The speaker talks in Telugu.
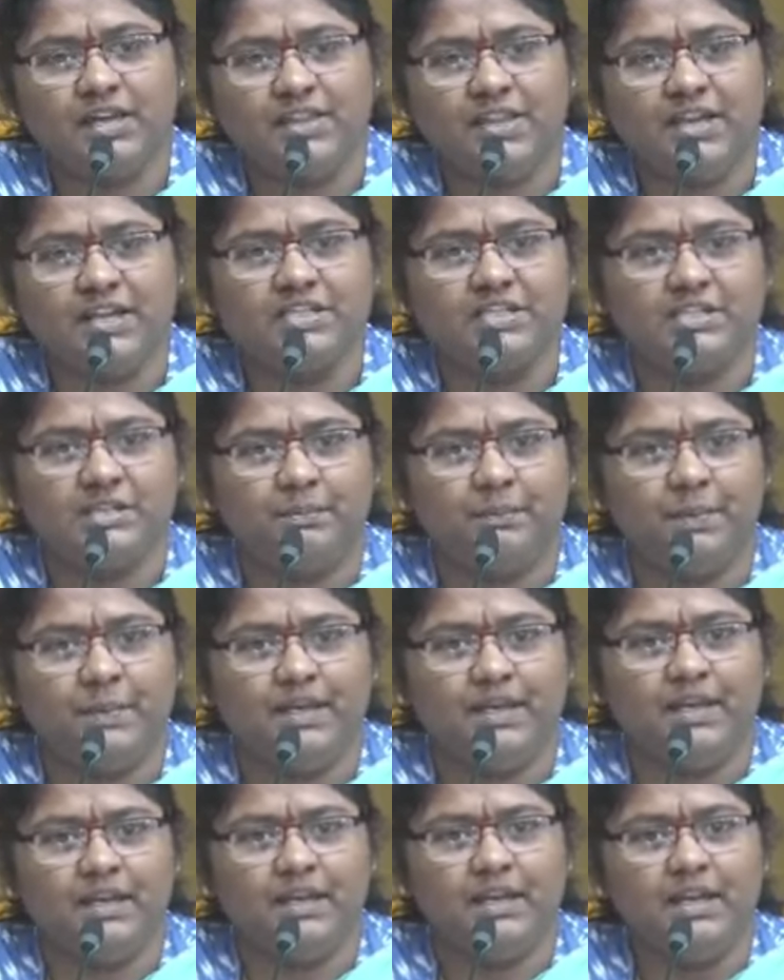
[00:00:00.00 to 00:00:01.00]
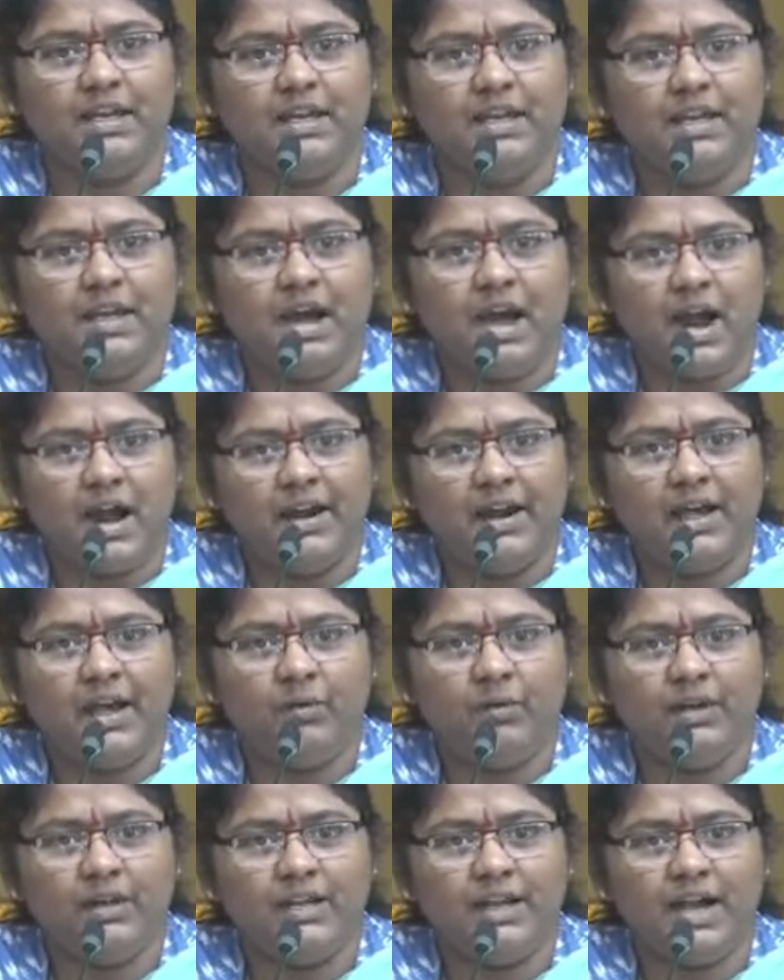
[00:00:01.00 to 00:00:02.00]
కదా అని చెప్పి
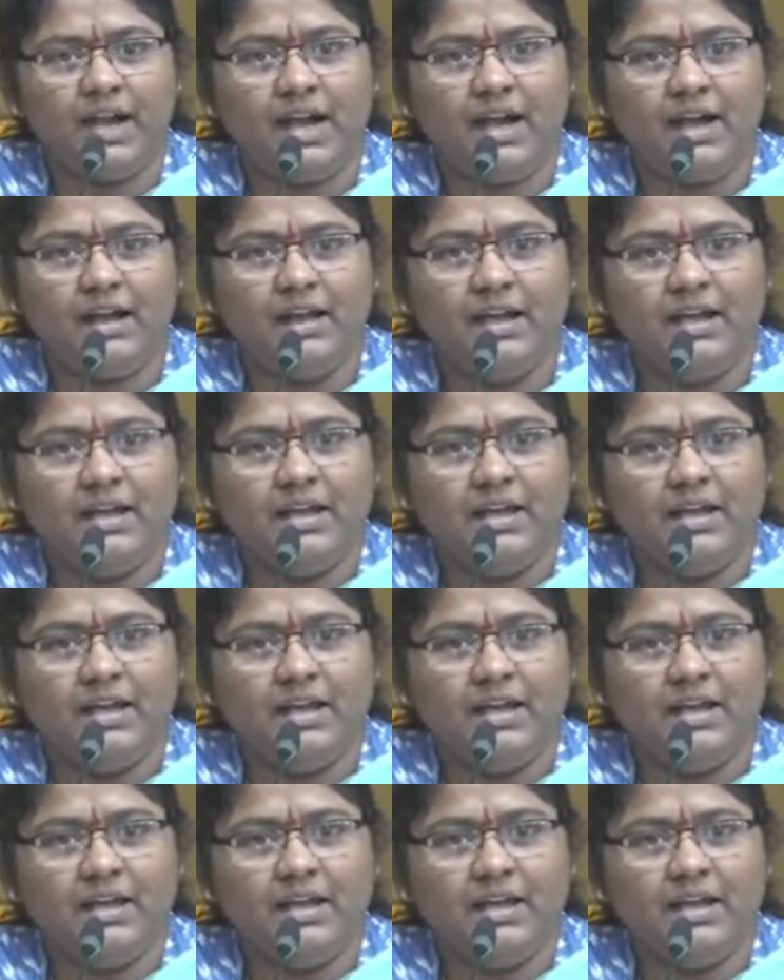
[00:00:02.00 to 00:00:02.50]
హడావుడిగా